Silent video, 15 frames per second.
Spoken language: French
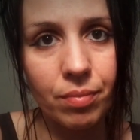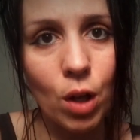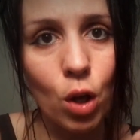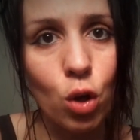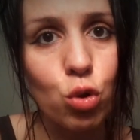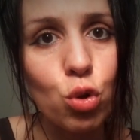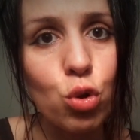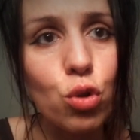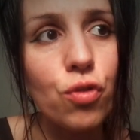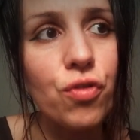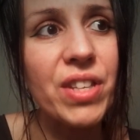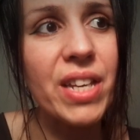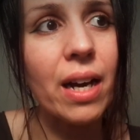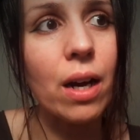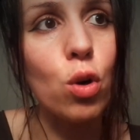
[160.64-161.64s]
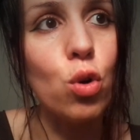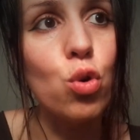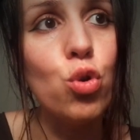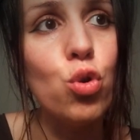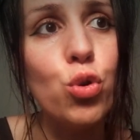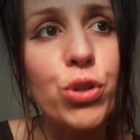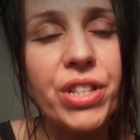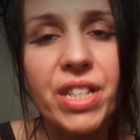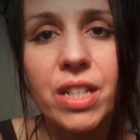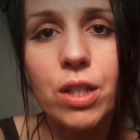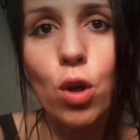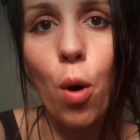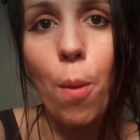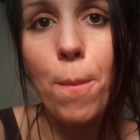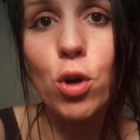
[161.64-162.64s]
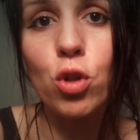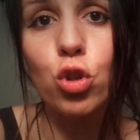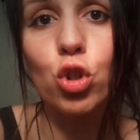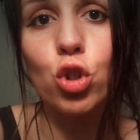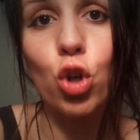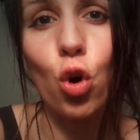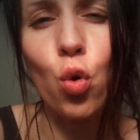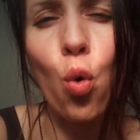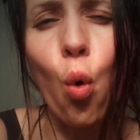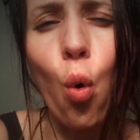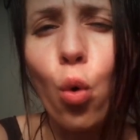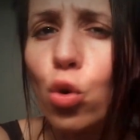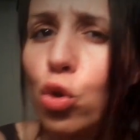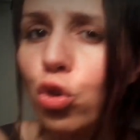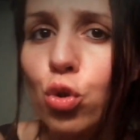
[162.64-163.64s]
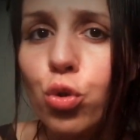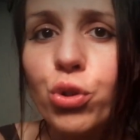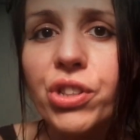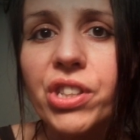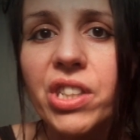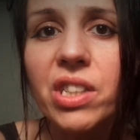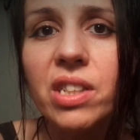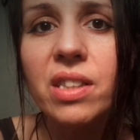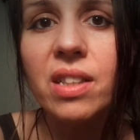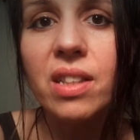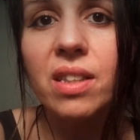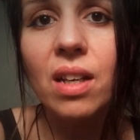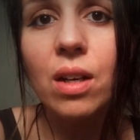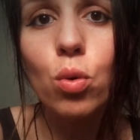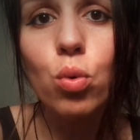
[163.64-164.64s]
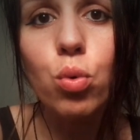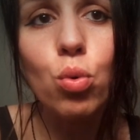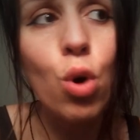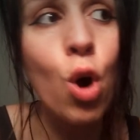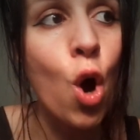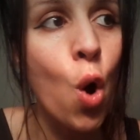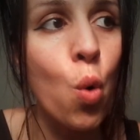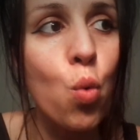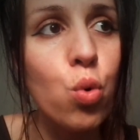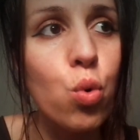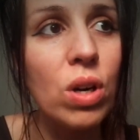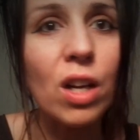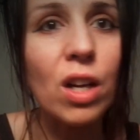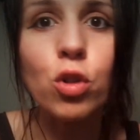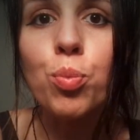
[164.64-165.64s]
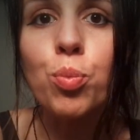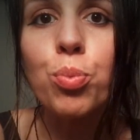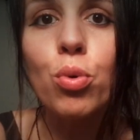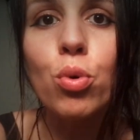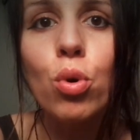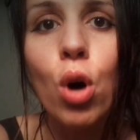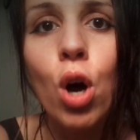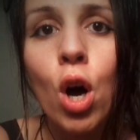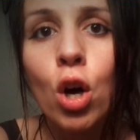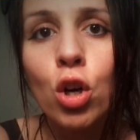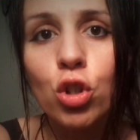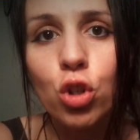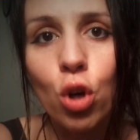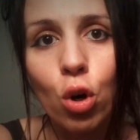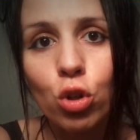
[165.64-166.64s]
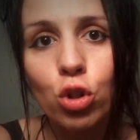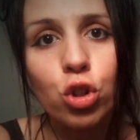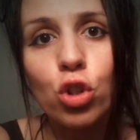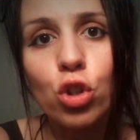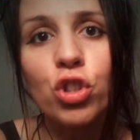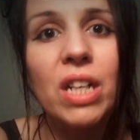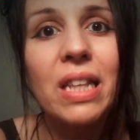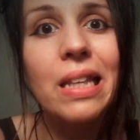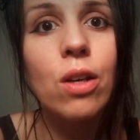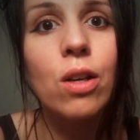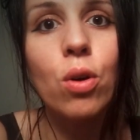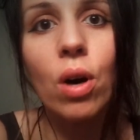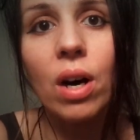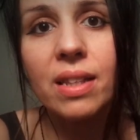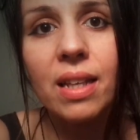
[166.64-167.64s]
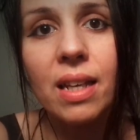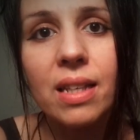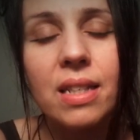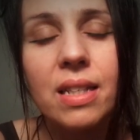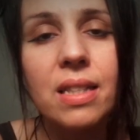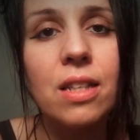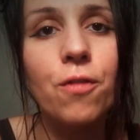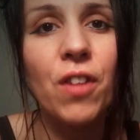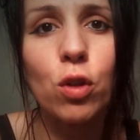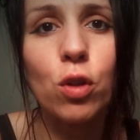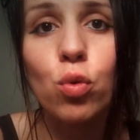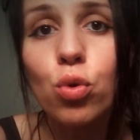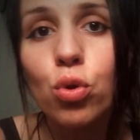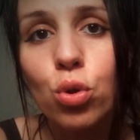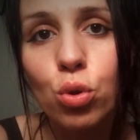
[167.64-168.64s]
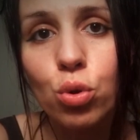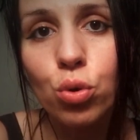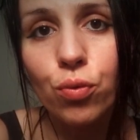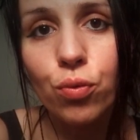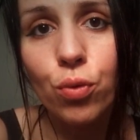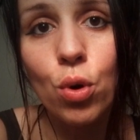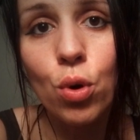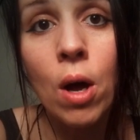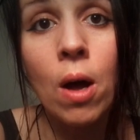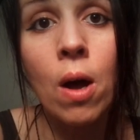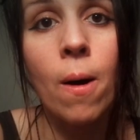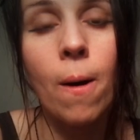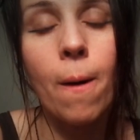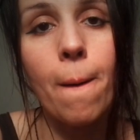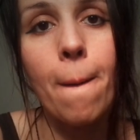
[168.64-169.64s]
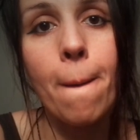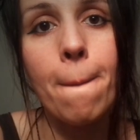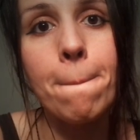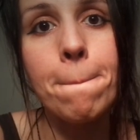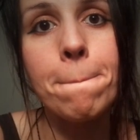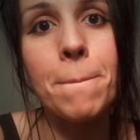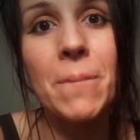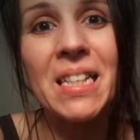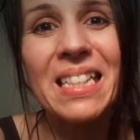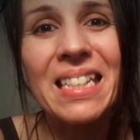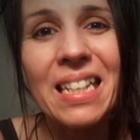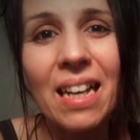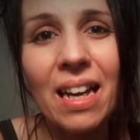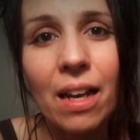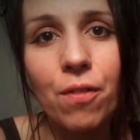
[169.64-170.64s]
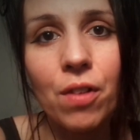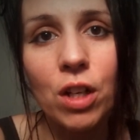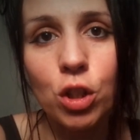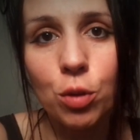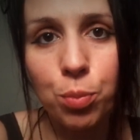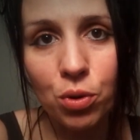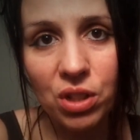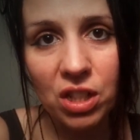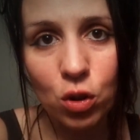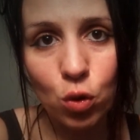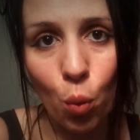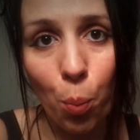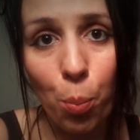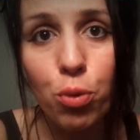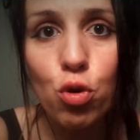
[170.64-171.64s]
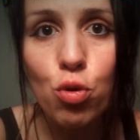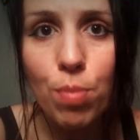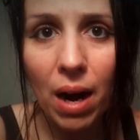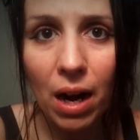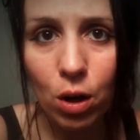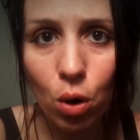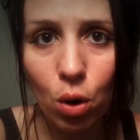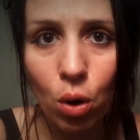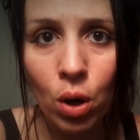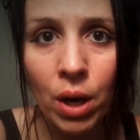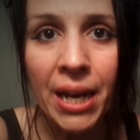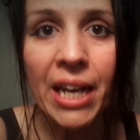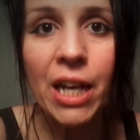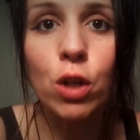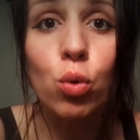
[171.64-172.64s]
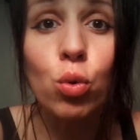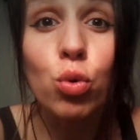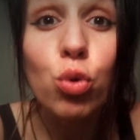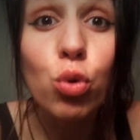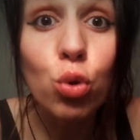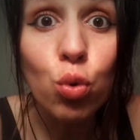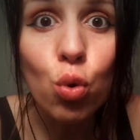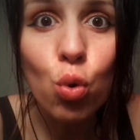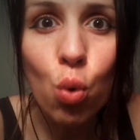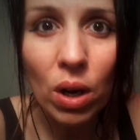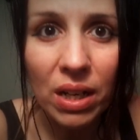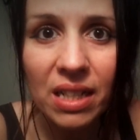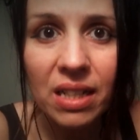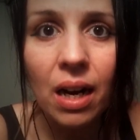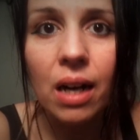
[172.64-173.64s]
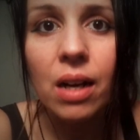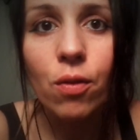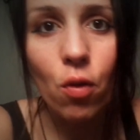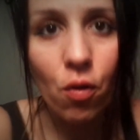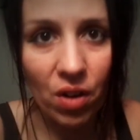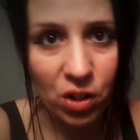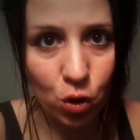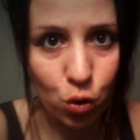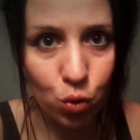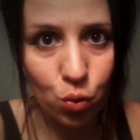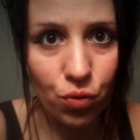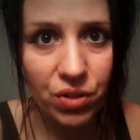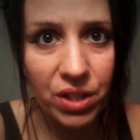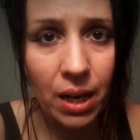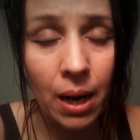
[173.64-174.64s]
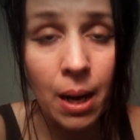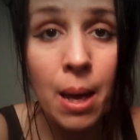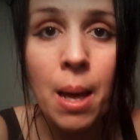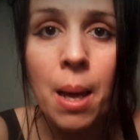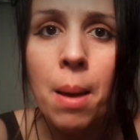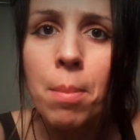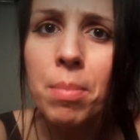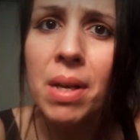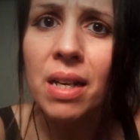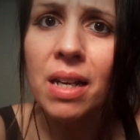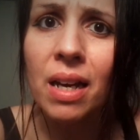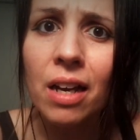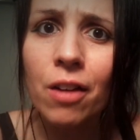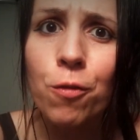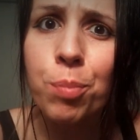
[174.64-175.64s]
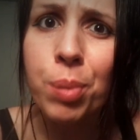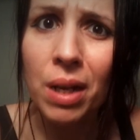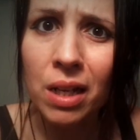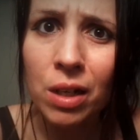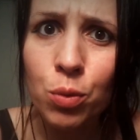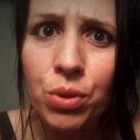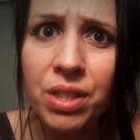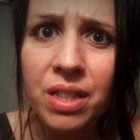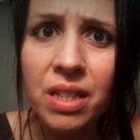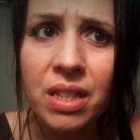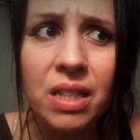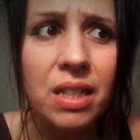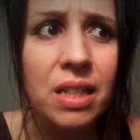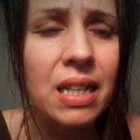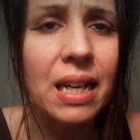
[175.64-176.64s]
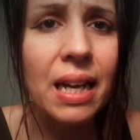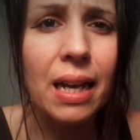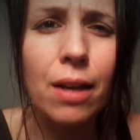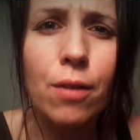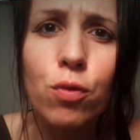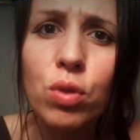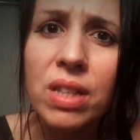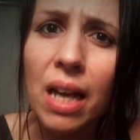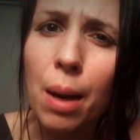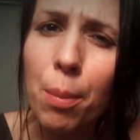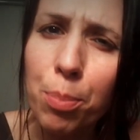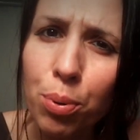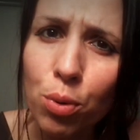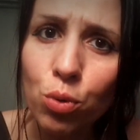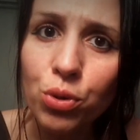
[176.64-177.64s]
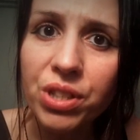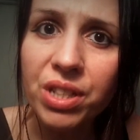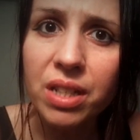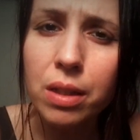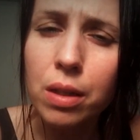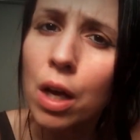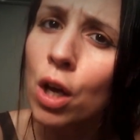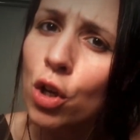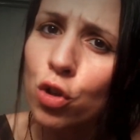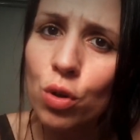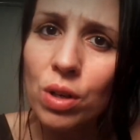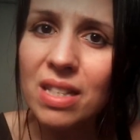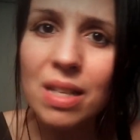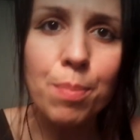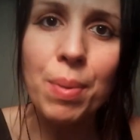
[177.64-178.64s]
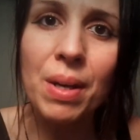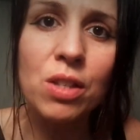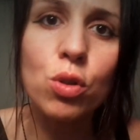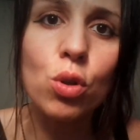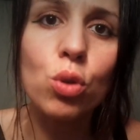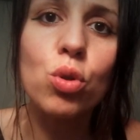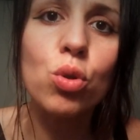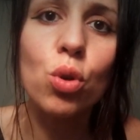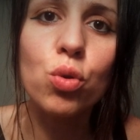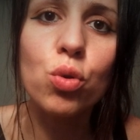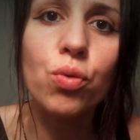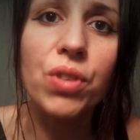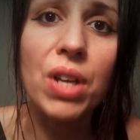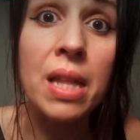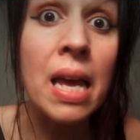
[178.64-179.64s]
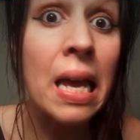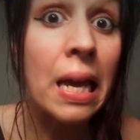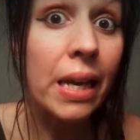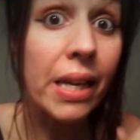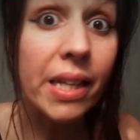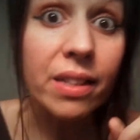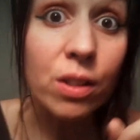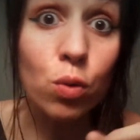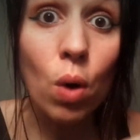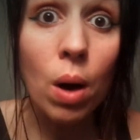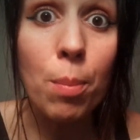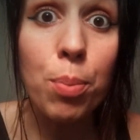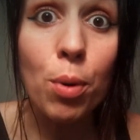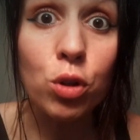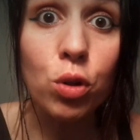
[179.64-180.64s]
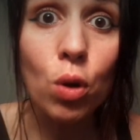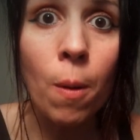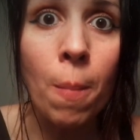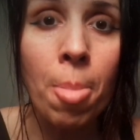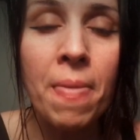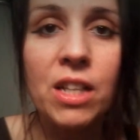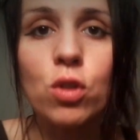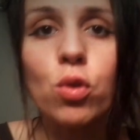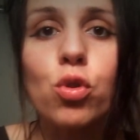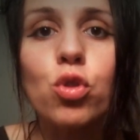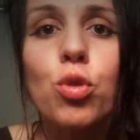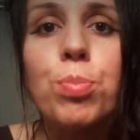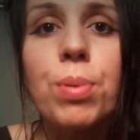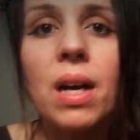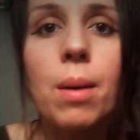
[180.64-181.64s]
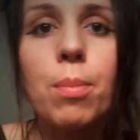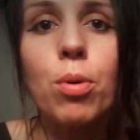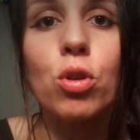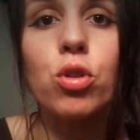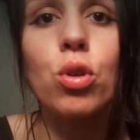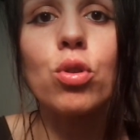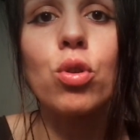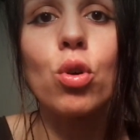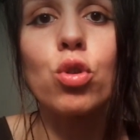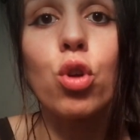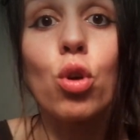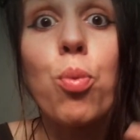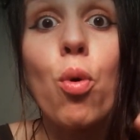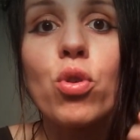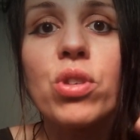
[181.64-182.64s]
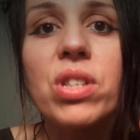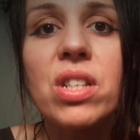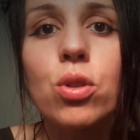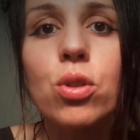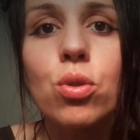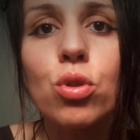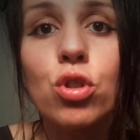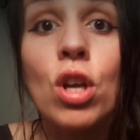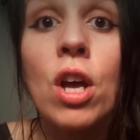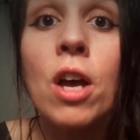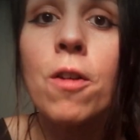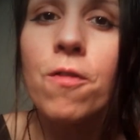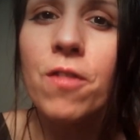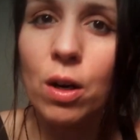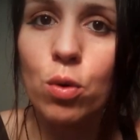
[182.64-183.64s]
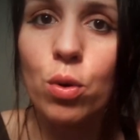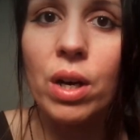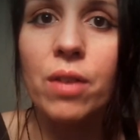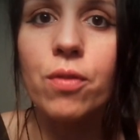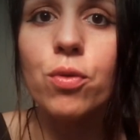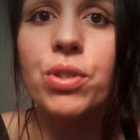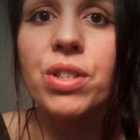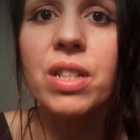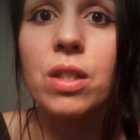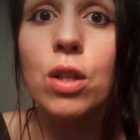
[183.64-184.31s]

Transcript: de devenir lucide en mode genre grosse lucidité d'un coup où là tu peux genre changer le décor à ta guise et faire tout ce que tu veux euh, ces rêves là je pense qu'ils sont plus marquants et donc du coup quoi qu'il arrive on va s'en souvenir mais les rêves pré-lucides, les rêves où tu es un peu lucide, cela c'est pas sûr que tu t'en souviennes. Et ils sont importants, ils sont super importants dans, dans, le processus vers le rêve lucide.